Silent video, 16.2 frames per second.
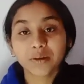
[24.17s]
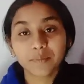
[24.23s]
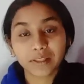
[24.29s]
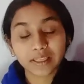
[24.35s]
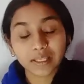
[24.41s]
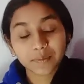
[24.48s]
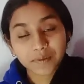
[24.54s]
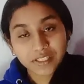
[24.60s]

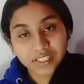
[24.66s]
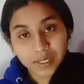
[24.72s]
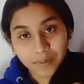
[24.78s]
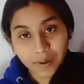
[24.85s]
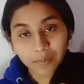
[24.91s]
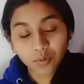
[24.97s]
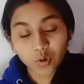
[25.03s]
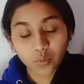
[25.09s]
मतलब कि
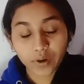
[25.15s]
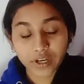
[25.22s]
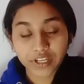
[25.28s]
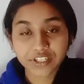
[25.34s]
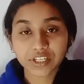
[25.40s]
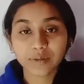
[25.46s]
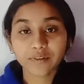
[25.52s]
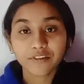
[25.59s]
जब आपको
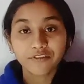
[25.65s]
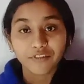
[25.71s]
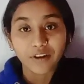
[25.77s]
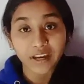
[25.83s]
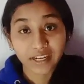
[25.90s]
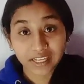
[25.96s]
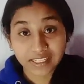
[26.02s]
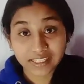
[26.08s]
क्वेश्चन में
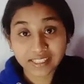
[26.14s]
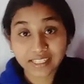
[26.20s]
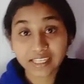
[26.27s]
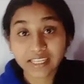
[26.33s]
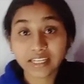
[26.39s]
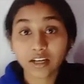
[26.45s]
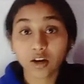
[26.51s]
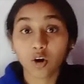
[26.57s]

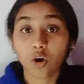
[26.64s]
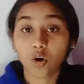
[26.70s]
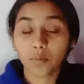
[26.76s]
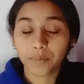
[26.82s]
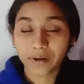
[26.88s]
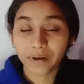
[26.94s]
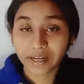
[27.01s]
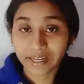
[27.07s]
फाइनेंसिंग
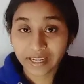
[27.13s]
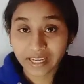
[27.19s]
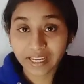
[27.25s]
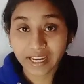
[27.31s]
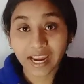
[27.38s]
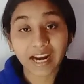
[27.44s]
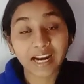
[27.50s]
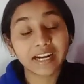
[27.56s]

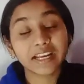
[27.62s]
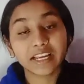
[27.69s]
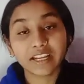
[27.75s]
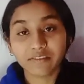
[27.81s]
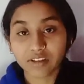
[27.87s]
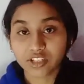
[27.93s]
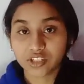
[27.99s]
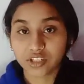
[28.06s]
ऑपरेटिंग एंड
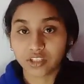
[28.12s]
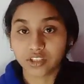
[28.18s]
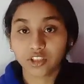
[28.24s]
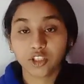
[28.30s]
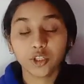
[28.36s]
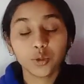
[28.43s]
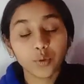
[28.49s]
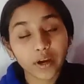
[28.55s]
इन्वेस्टिंग
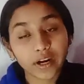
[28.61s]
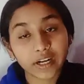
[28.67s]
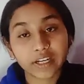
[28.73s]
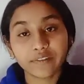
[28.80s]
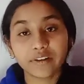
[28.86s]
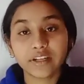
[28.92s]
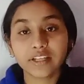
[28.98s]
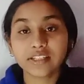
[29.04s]
तीनों
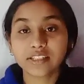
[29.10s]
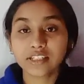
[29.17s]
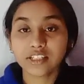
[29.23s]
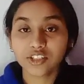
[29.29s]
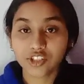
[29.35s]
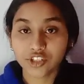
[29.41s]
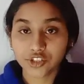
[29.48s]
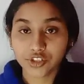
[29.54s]
एक्टिविटीज़
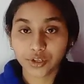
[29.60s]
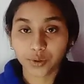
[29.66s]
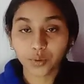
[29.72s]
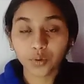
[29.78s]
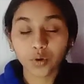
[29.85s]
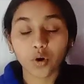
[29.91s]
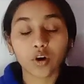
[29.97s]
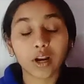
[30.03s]
की चीज़ें
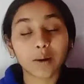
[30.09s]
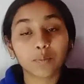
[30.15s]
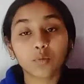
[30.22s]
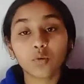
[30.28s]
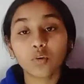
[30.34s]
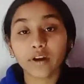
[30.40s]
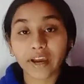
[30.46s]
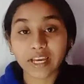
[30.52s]
हो और
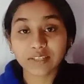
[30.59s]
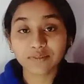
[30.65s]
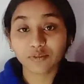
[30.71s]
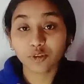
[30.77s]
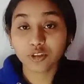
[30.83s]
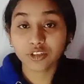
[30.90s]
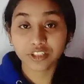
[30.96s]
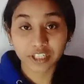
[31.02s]
आपको कैश
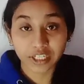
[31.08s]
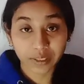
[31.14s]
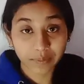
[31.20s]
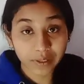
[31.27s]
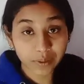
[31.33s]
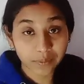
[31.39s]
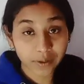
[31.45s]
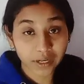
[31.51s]
फ्लो
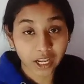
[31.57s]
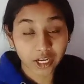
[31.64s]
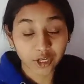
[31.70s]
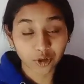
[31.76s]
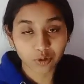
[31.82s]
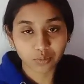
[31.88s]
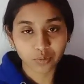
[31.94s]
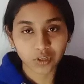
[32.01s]
स्टेटमेंट
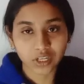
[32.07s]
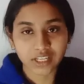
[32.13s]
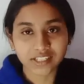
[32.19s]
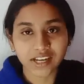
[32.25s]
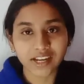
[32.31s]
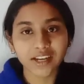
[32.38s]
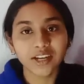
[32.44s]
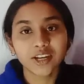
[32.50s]
बनाने को बोला
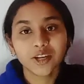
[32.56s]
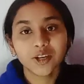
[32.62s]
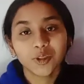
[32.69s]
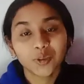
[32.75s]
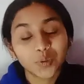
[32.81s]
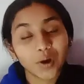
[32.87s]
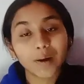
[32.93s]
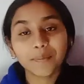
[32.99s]
जाए
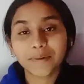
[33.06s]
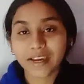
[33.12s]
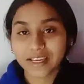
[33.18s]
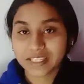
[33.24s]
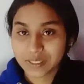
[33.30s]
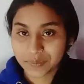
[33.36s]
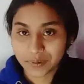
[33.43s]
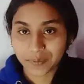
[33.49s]
तो आप
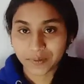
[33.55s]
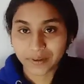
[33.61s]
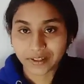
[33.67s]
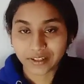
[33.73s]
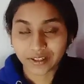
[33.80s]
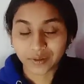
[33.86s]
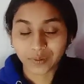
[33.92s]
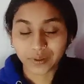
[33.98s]
कैसे प्रिपेयर
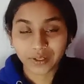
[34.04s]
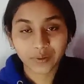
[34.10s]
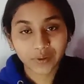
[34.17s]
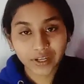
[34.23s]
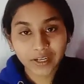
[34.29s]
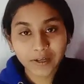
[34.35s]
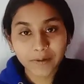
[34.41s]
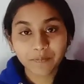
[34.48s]
करोगे
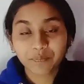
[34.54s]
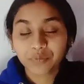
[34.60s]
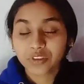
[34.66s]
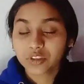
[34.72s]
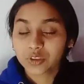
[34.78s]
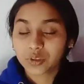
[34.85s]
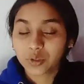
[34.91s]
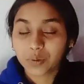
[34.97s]
ओके
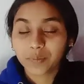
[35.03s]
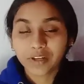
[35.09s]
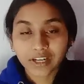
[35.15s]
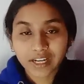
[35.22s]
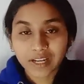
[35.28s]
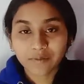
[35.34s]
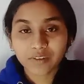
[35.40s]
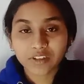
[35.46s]
तो बिना
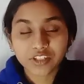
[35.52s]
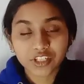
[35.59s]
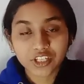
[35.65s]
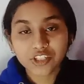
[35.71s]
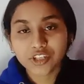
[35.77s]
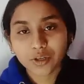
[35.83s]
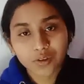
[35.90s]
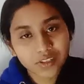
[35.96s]
टाइम वेस्ट
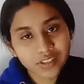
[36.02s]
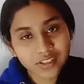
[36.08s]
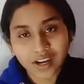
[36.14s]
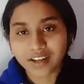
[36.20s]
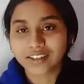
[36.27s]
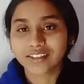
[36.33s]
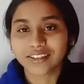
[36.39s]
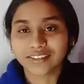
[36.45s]
किए चलो
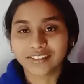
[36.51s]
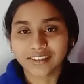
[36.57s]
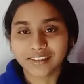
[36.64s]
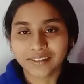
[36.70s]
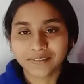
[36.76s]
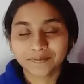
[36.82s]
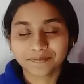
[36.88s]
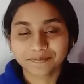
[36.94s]
स्टार्ट करते
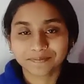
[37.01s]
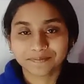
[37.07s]
हैं